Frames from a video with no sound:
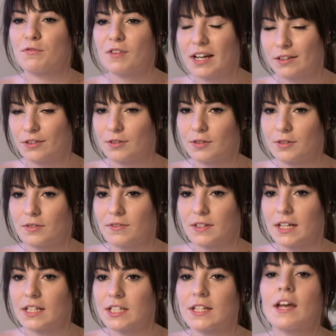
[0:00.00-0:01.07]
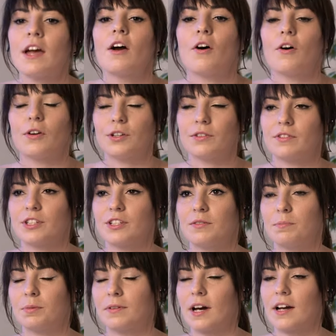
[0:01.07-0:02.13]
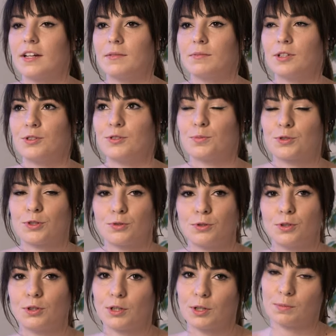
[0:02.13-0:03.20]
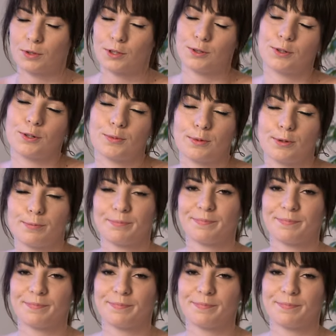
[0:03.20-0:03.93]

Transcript: warto rozwijać, oni właśnie pchali mnie do przodu i do tej pory to robią.